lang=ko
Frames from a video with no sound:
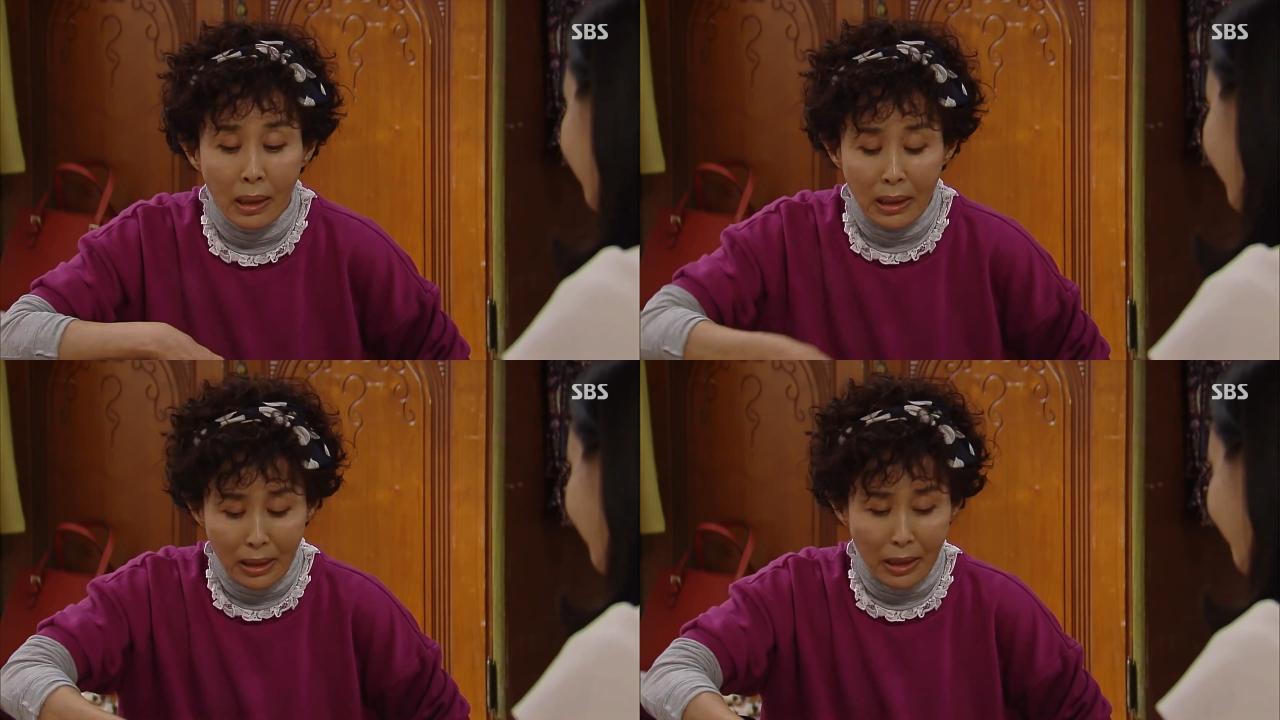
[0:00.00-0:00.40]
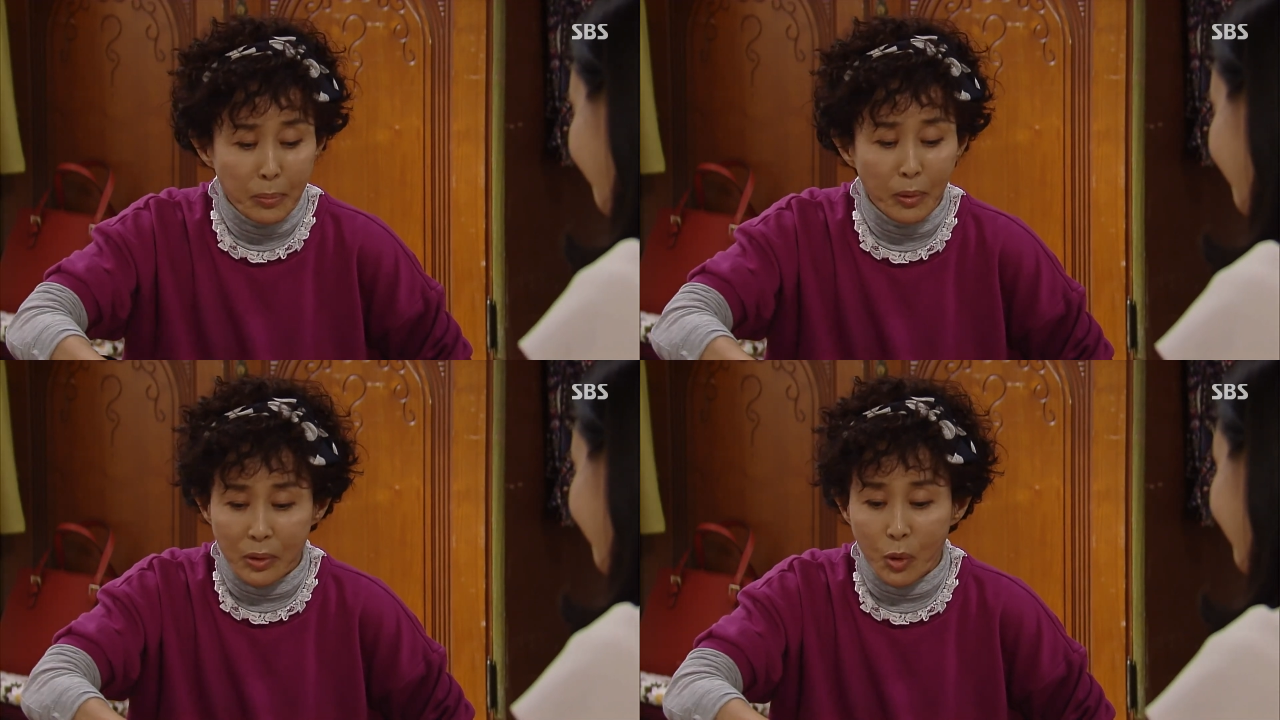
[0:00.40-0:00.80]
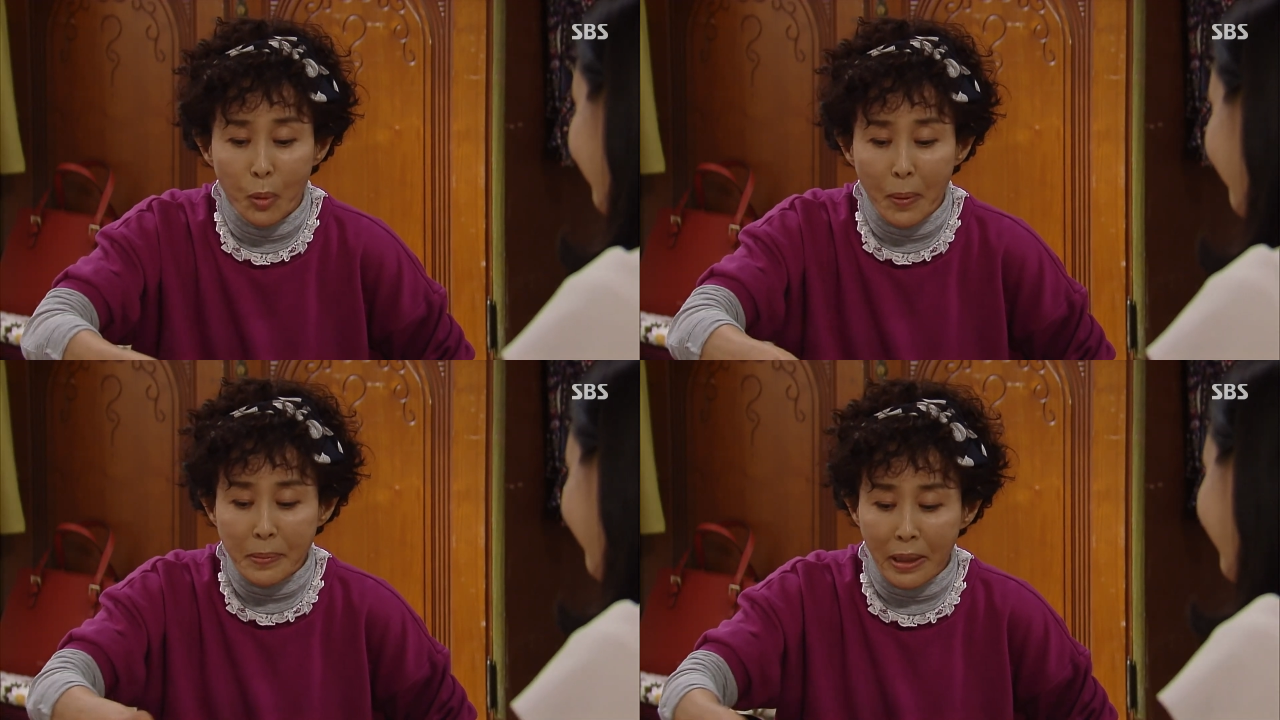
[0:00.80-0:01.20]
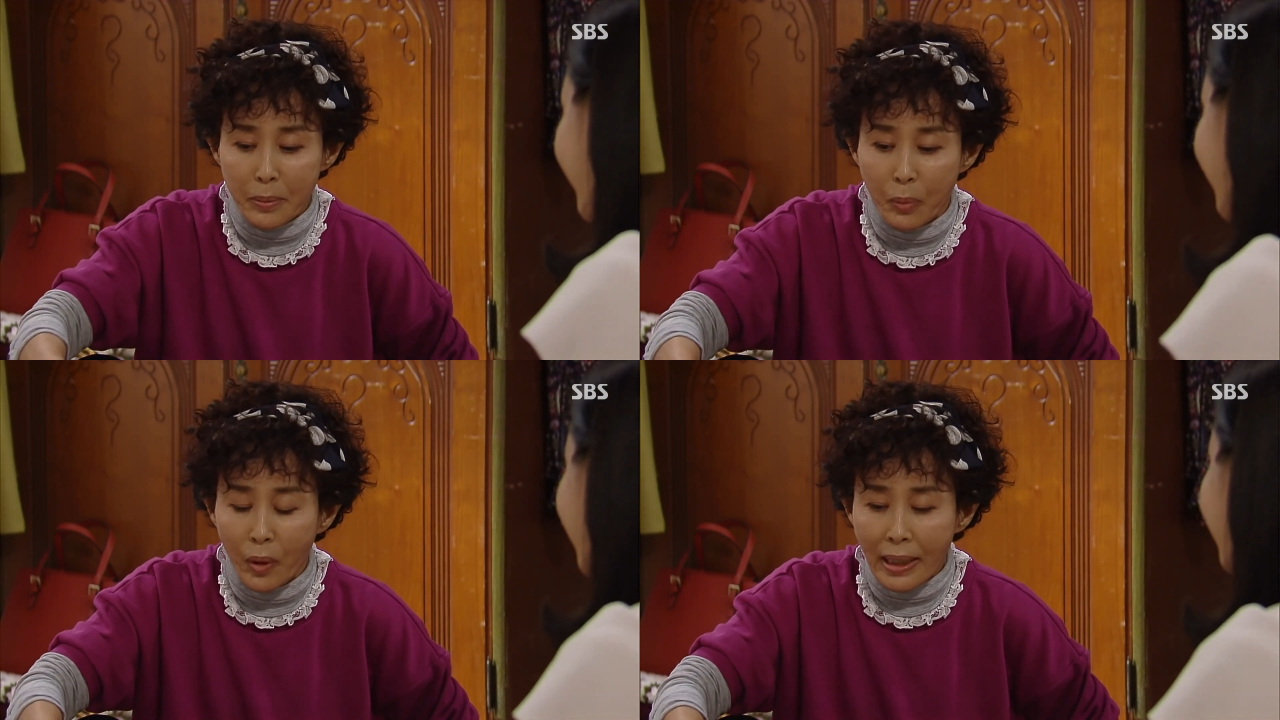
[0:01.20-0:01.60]
이깟 뭐
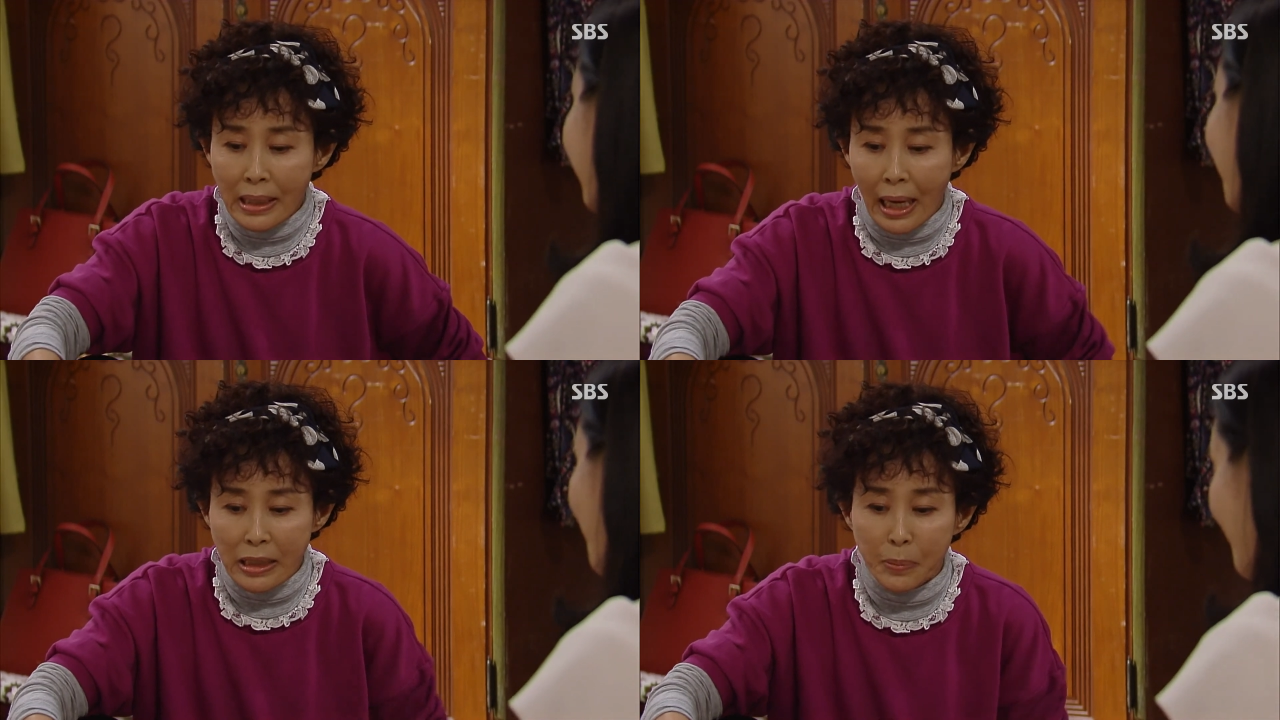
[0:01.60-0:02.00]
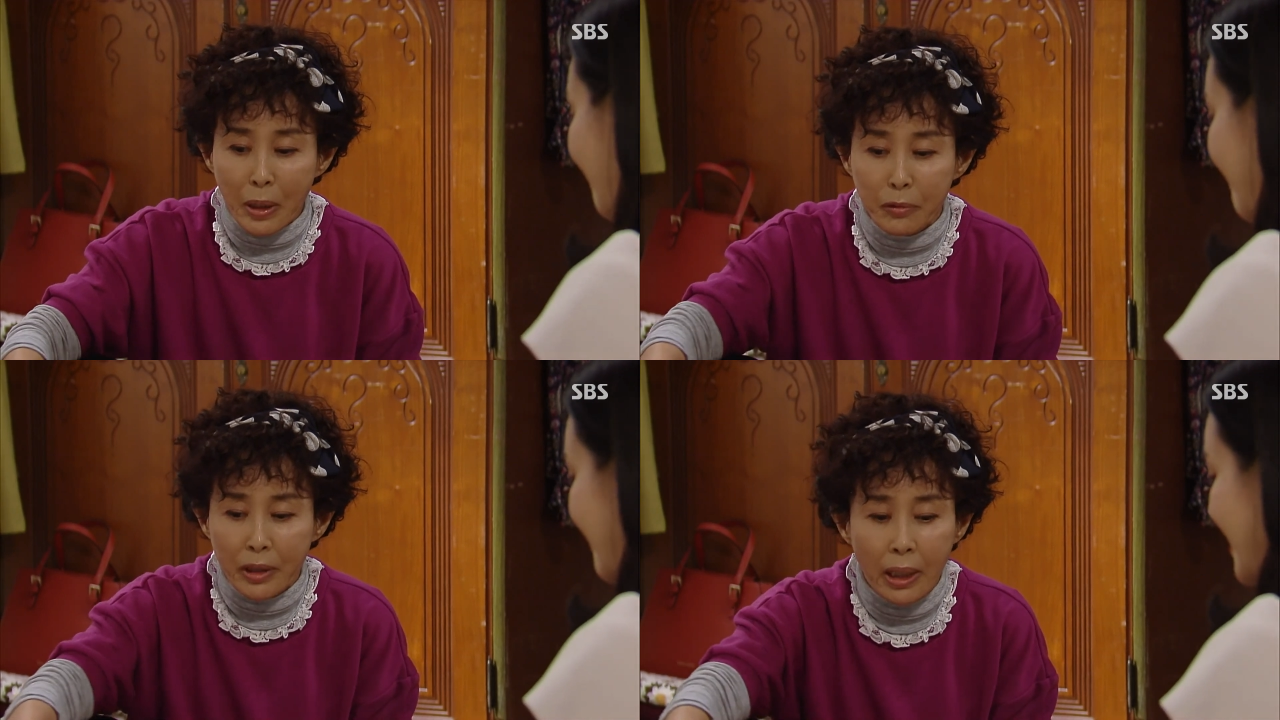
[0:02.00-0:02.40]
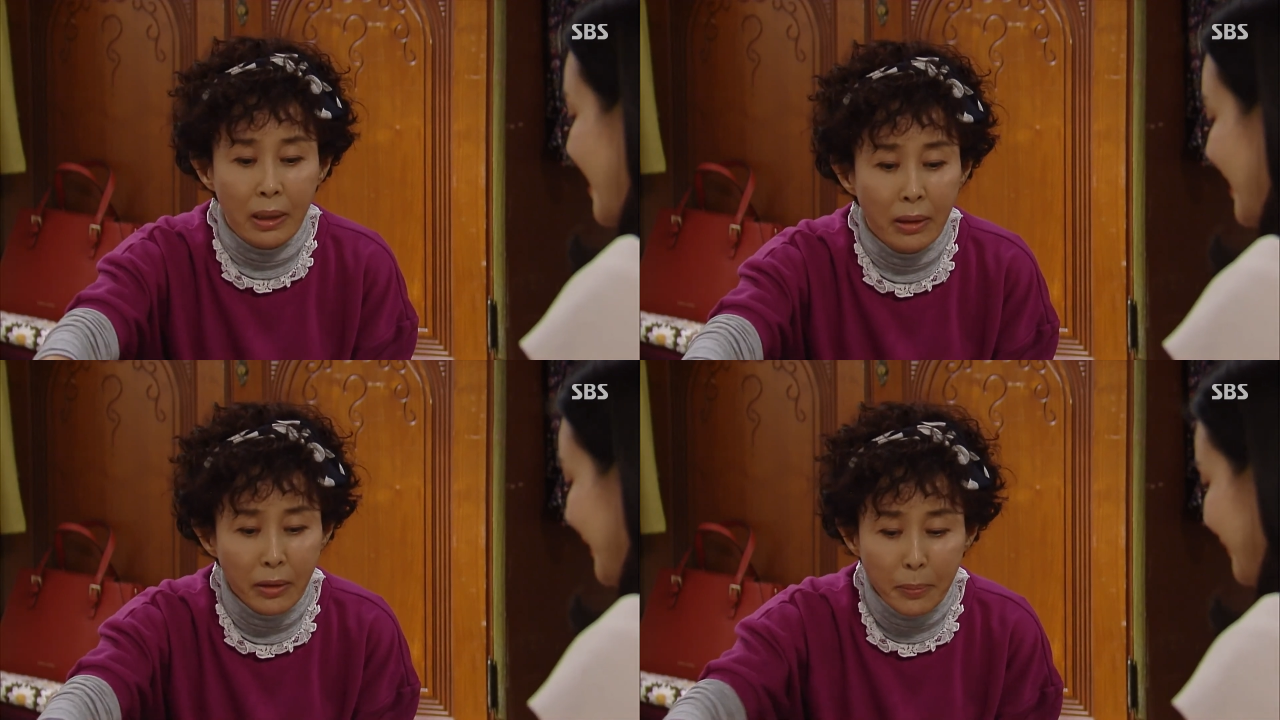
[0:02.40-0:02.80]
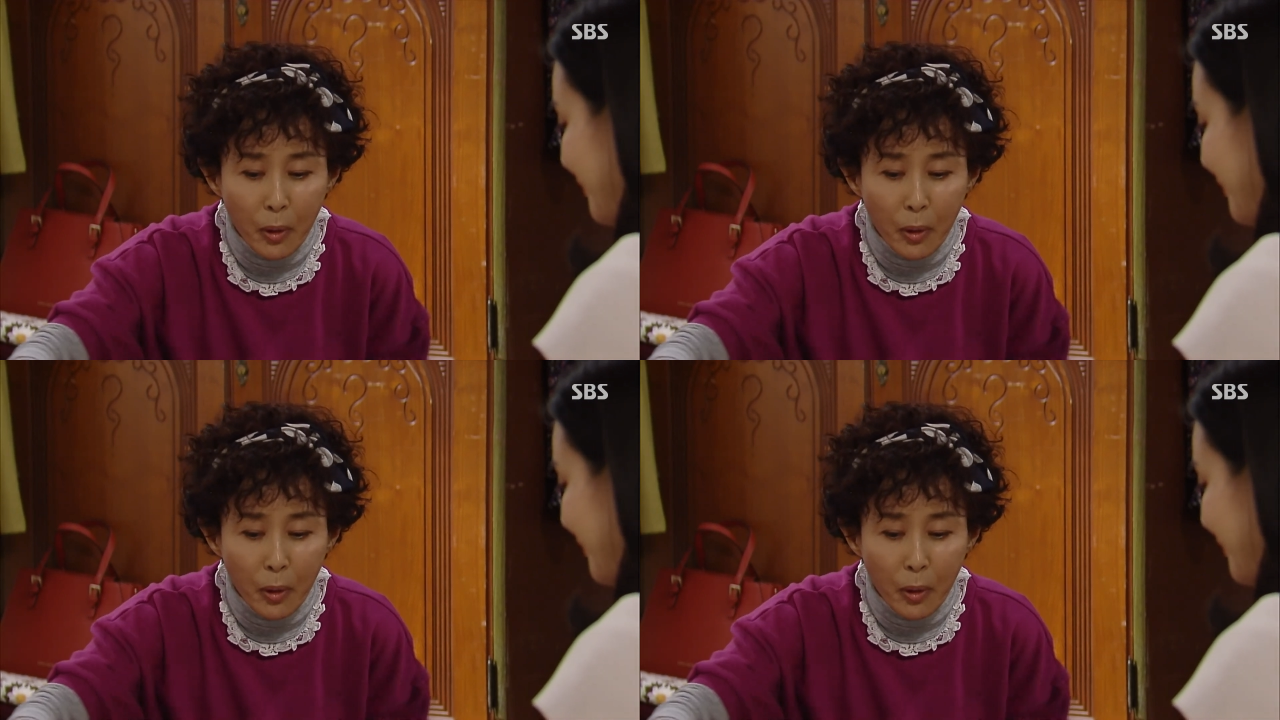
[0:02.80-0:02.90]
촌밥상이 뭐가 아쉽다고 그래. 어이